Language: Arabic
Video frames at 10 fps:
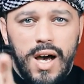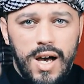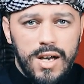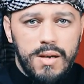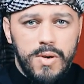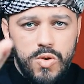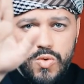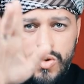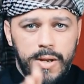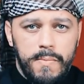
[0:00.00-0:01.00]

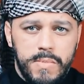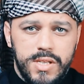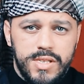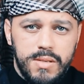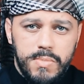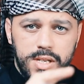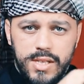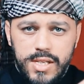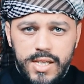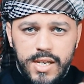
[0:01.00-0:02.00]
أقبح من الذنب
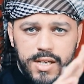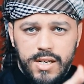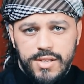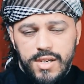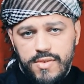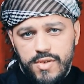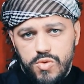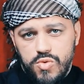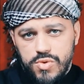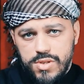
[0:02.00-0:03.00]
الذي
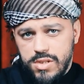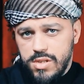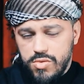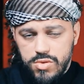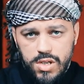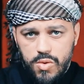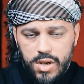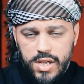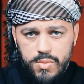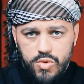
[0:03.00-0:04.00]
اقترفه صديقك أو
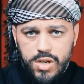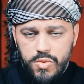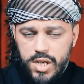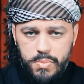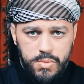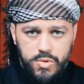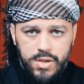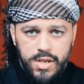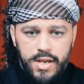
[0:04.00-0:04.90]
قريبك أو حبيبك